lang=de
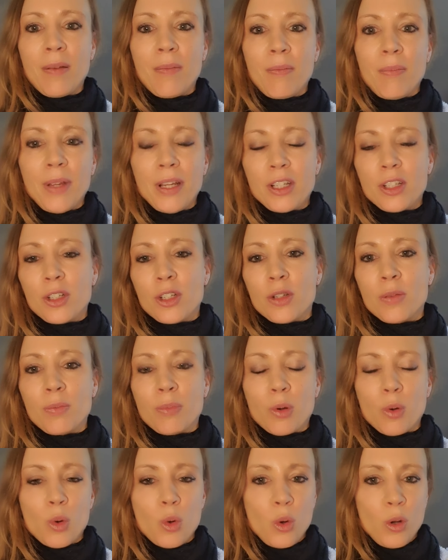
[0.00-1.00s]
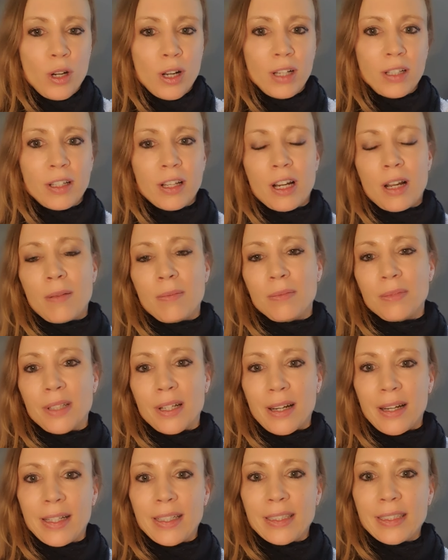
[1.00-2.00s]
mit pro 100 Gramm
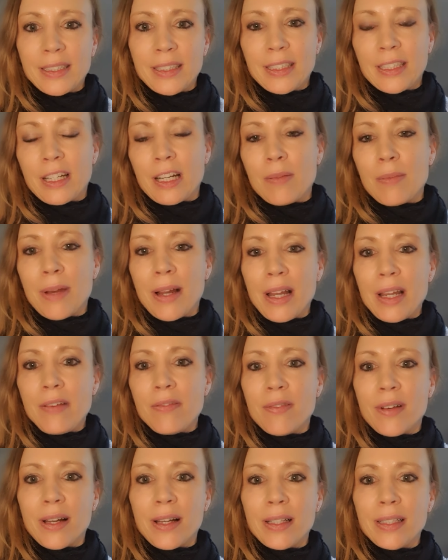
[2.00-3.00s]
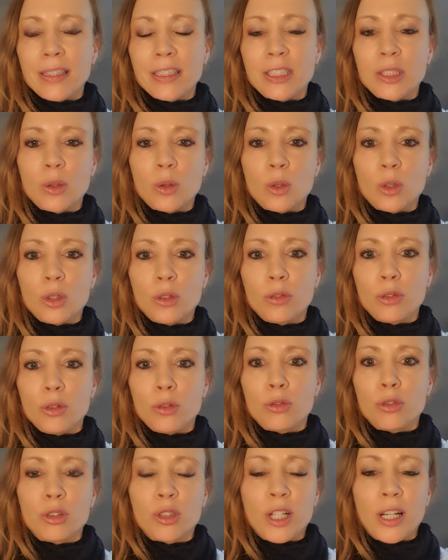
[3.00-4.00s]
30 Gramm Eiweiß und
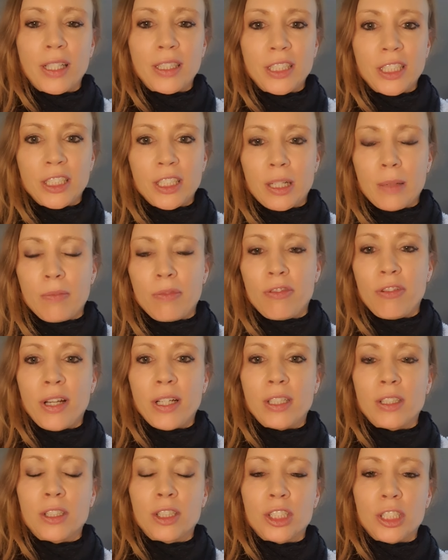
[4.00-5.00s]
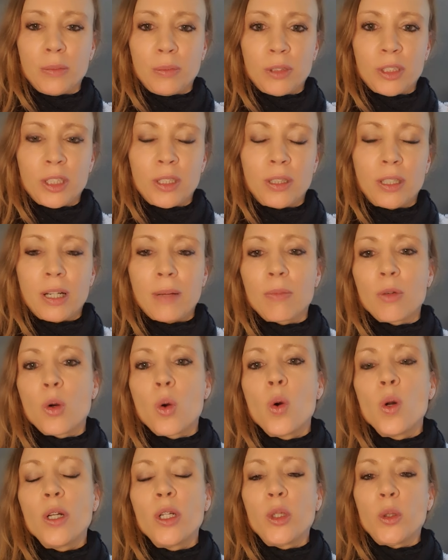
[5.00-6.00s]
35 Gramm Fett, 17 Gramm
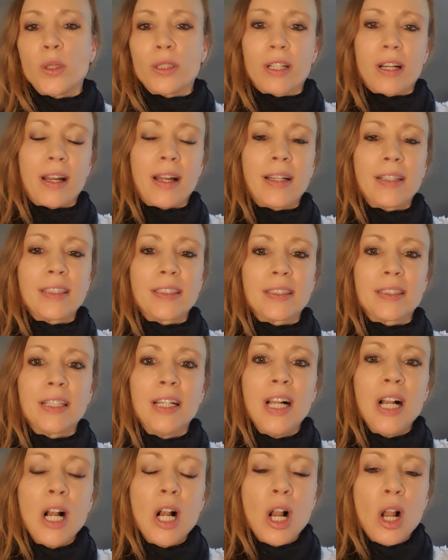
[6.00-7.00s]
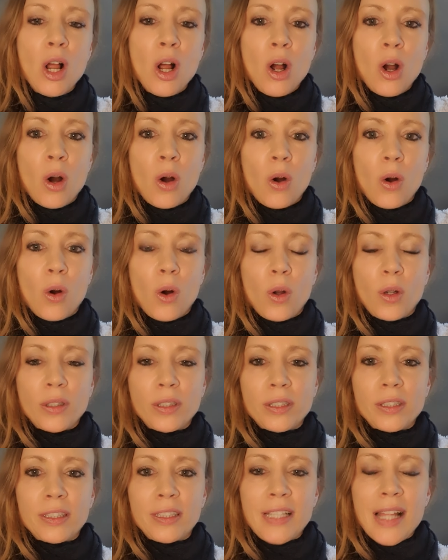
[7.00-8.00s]
Kohlenhydrate.
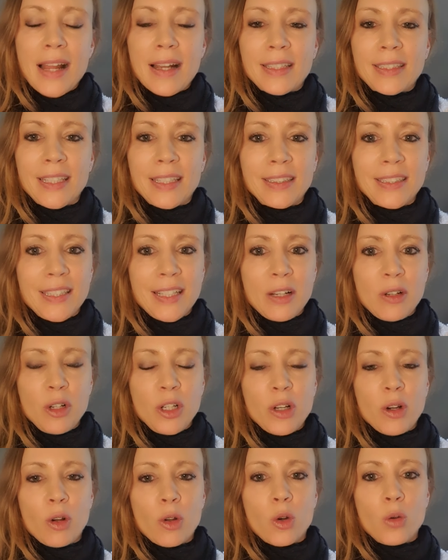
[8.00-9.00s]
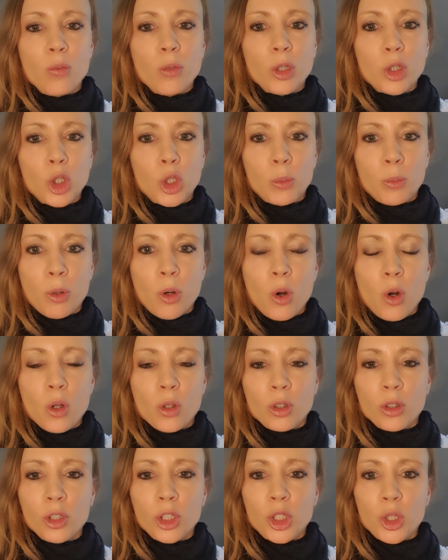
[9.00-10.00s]
Und ja, das hat sich natürlich auch
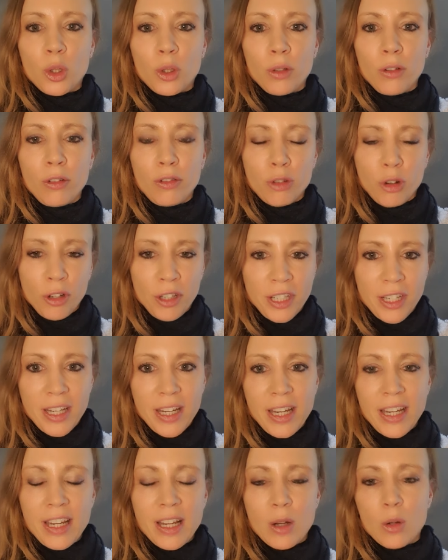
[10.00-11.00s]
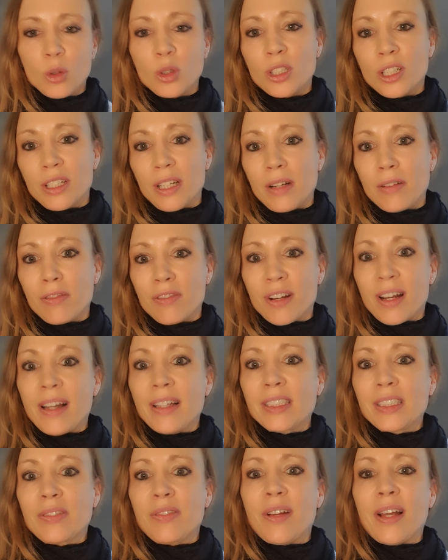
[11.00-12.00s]
rumgesprochen, schon von jeher unter den
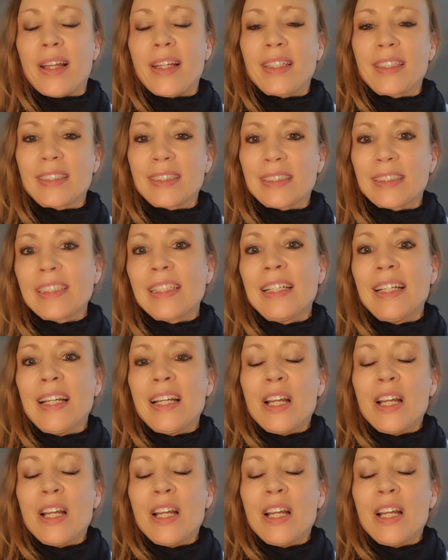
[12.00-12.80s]
Fraßfeinden.